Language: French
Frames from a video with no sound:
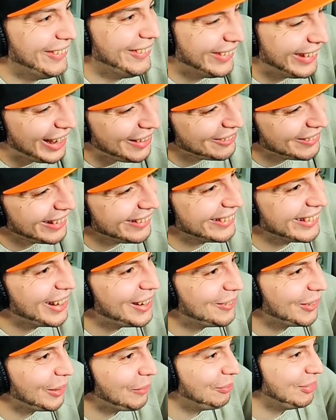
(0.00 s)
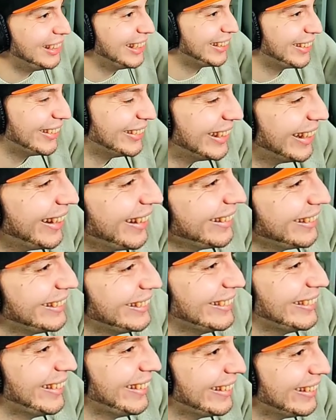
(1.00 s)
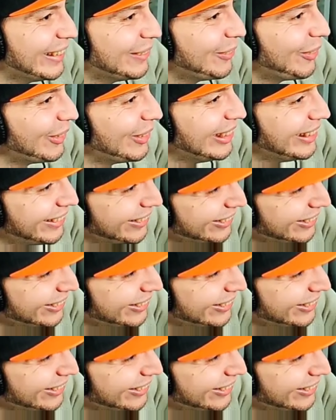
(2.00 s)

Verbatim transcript: le gamin, c'est un vrai petit connard et qu'il en a rien à branler de